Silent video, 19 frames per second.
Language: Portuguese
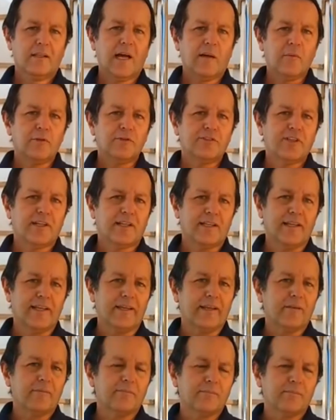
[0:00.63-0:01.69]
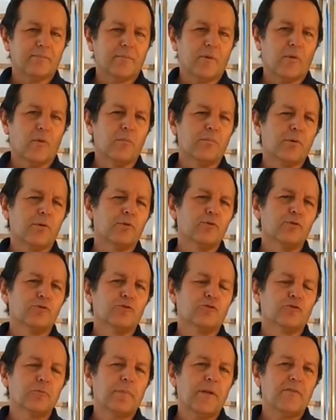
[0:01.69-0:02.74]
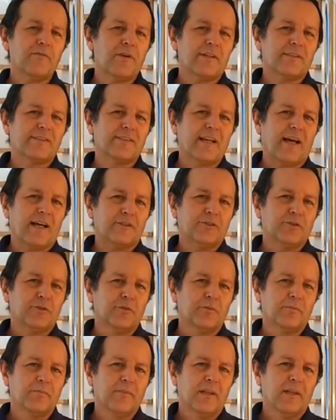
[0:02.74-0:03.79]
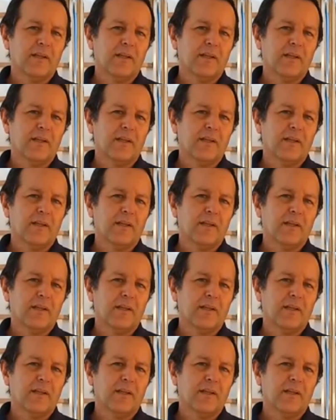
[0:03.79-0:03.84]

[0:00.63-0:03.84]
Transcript: WC Clean, um produto super versátil